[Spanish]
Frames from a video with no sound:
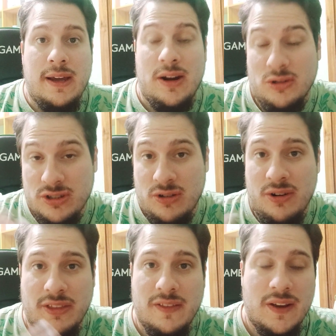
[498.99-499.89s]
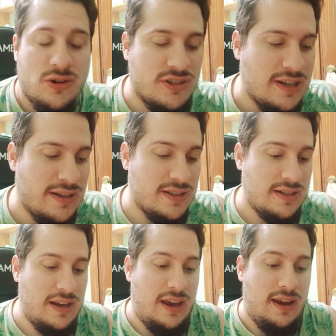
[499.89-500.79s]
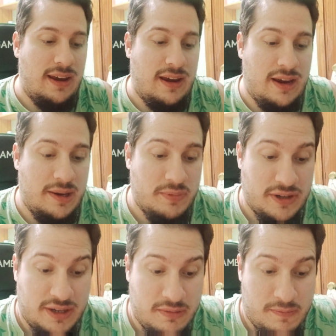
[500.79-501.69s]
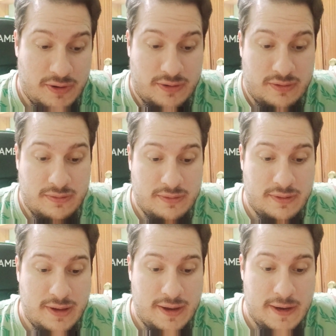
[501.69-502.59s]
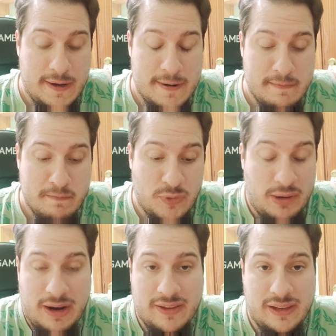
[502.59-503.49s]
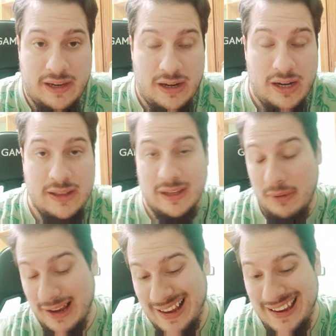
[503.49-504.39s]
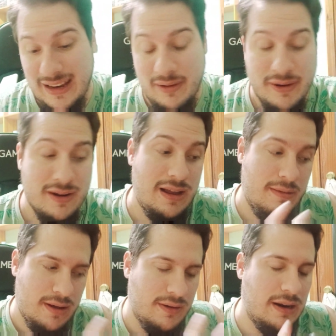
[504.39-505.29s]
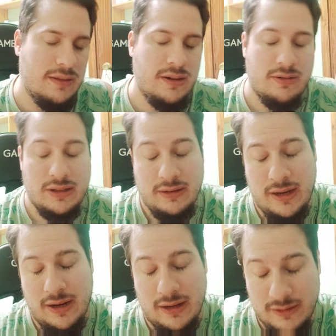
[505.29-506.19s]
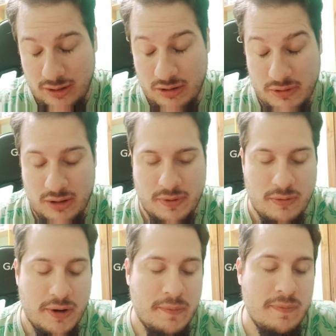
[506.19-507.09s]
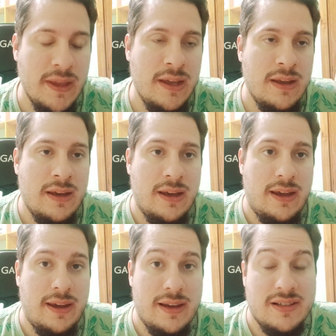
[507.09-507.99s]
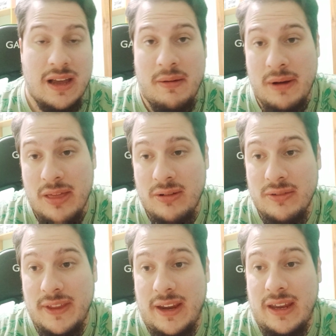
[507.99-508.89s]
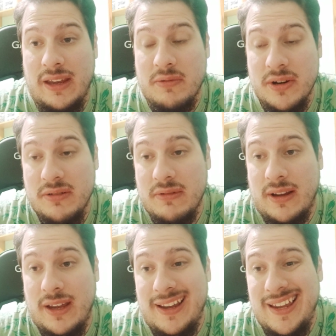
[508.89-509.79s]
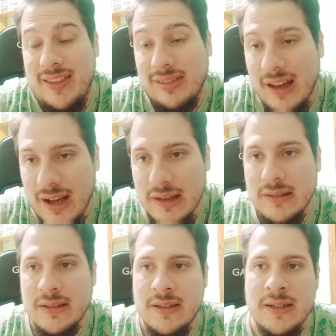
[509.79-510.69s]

En otro orden de cosas, eh, por ejemplo, eh, voy a hablar del tema que quería haber hablado en el anterior, anterior vídeo, pero bueno. Eh, se ha hablado de que, bueno, que quizá